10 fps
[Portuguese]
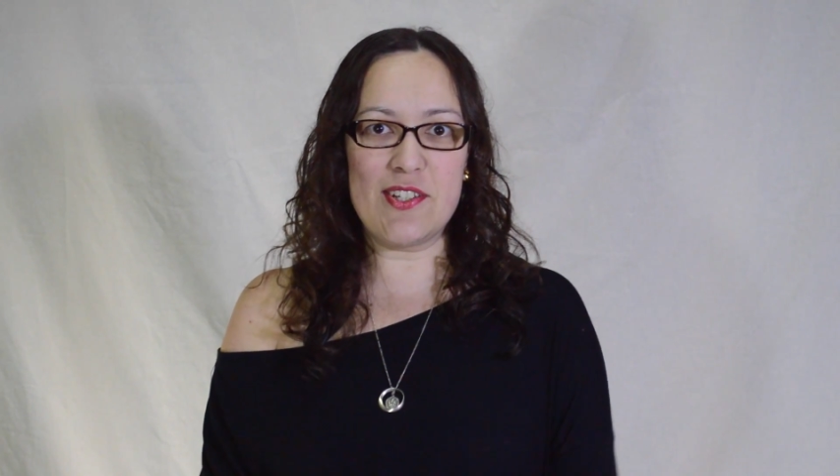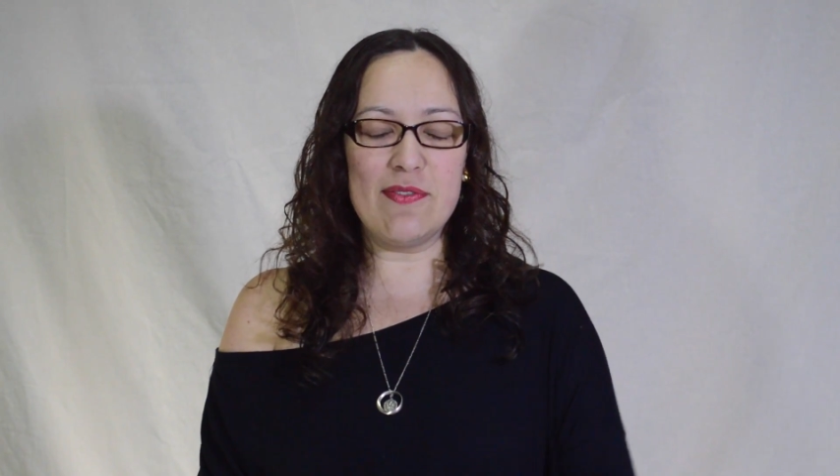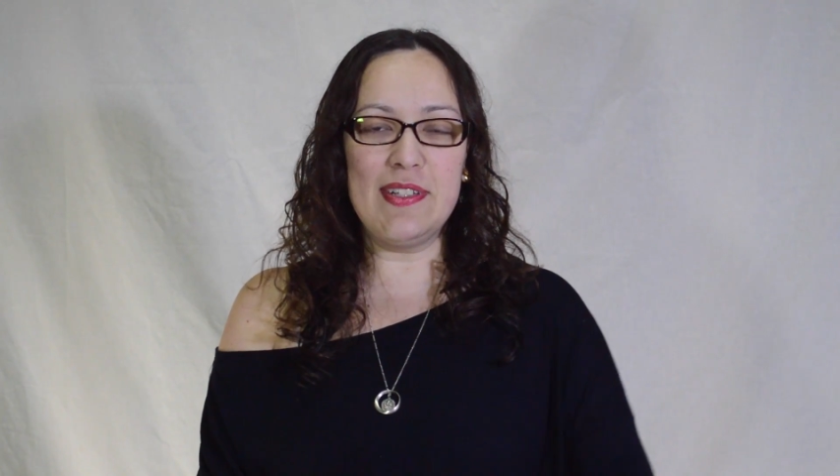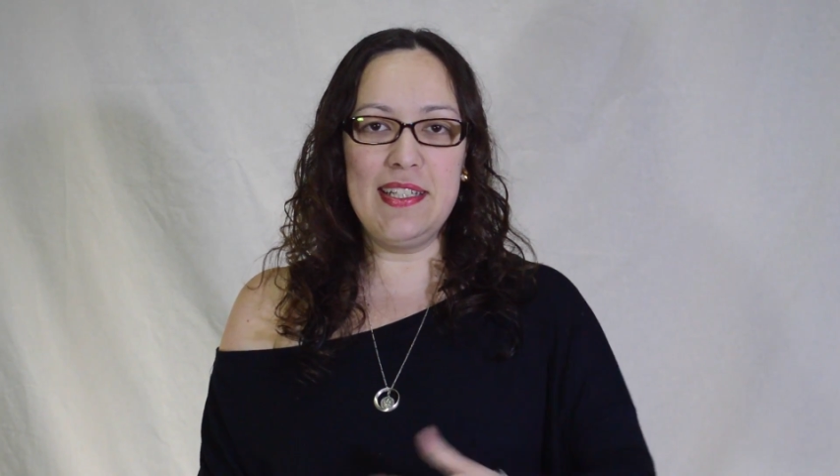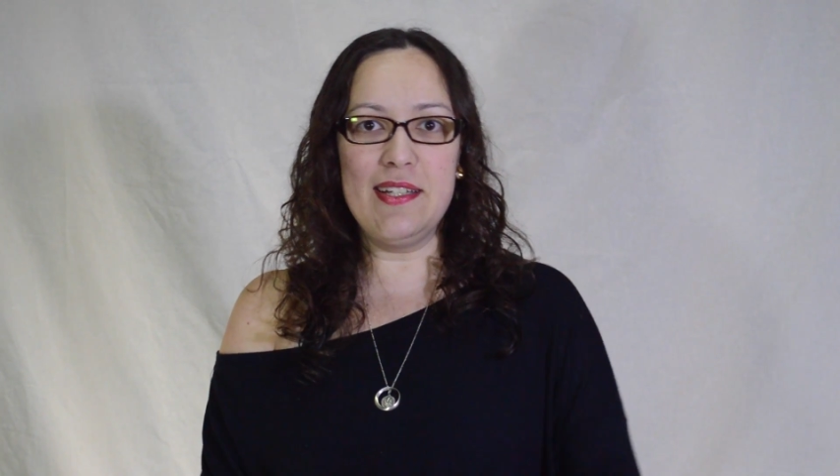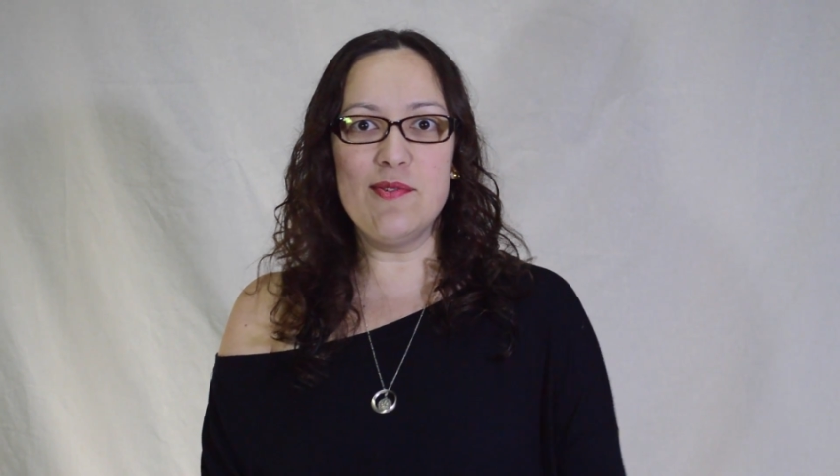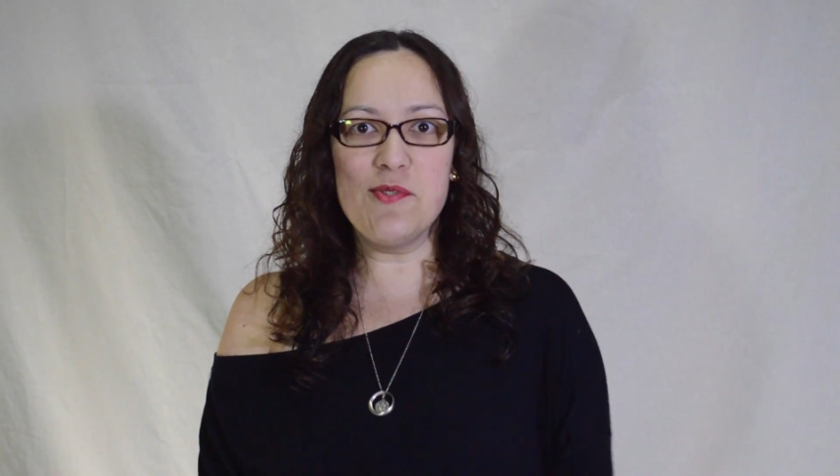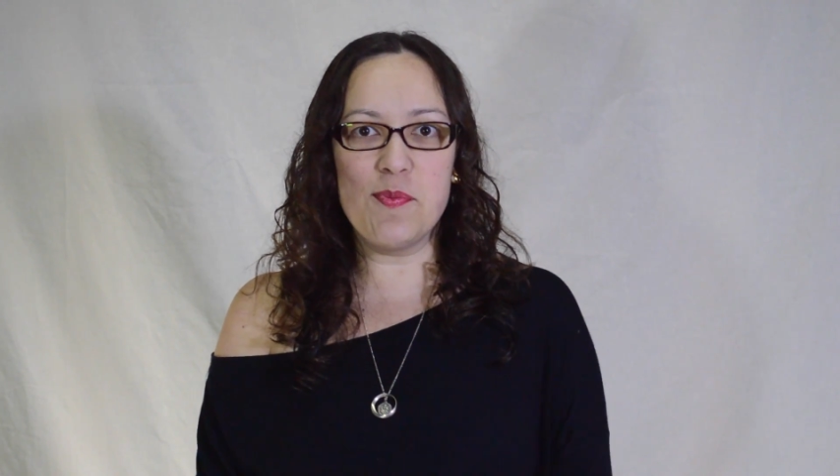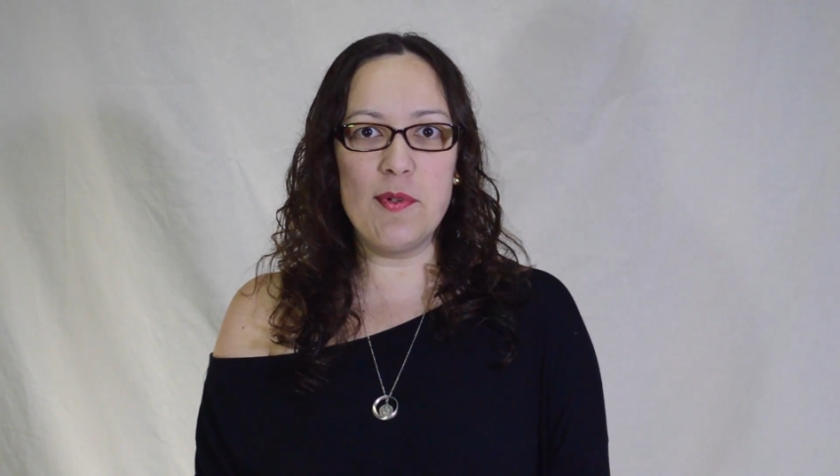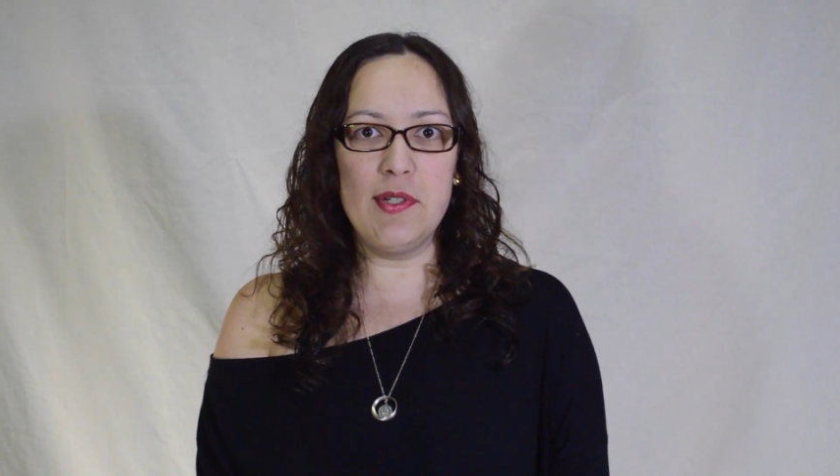Já falei em
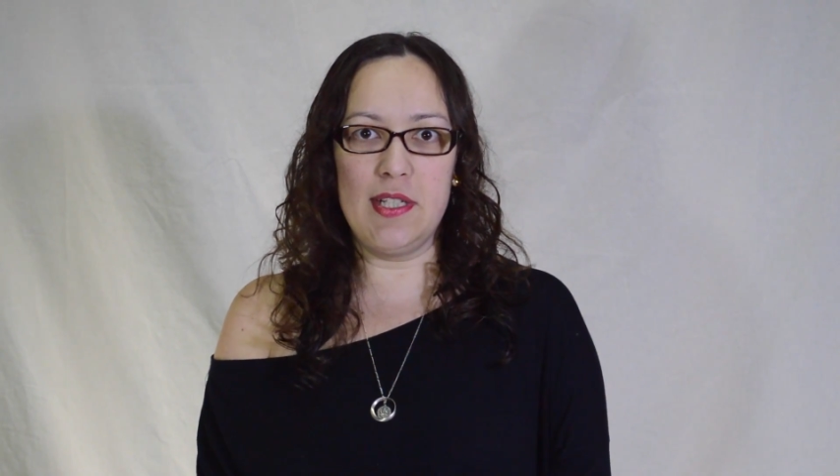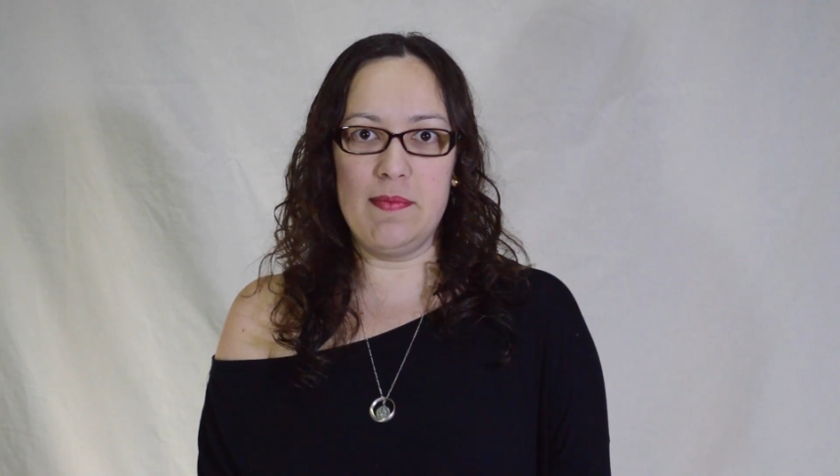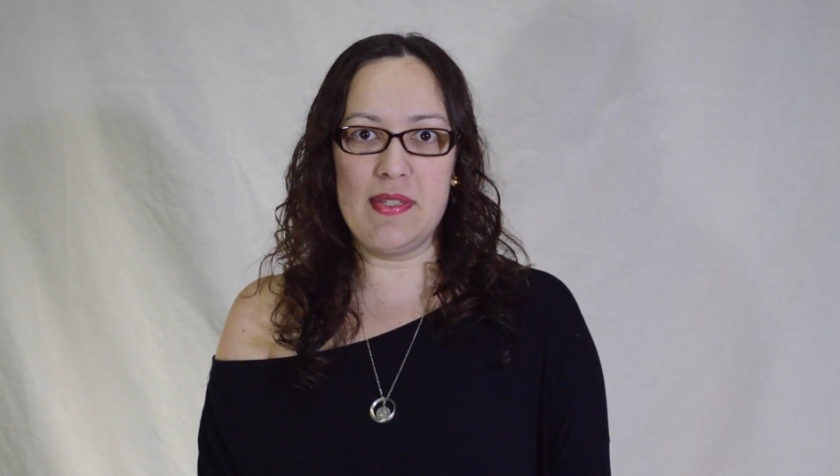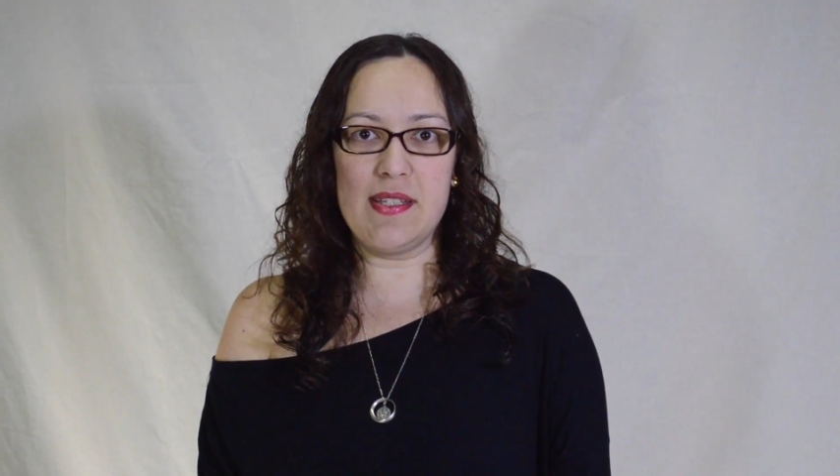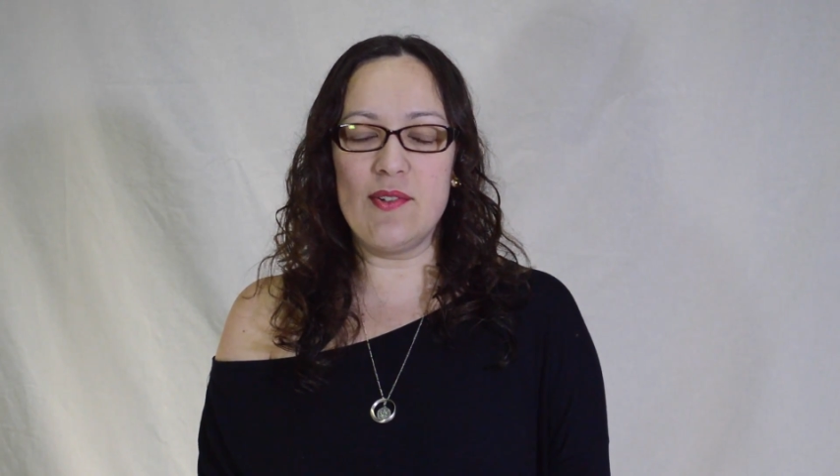alguns programas.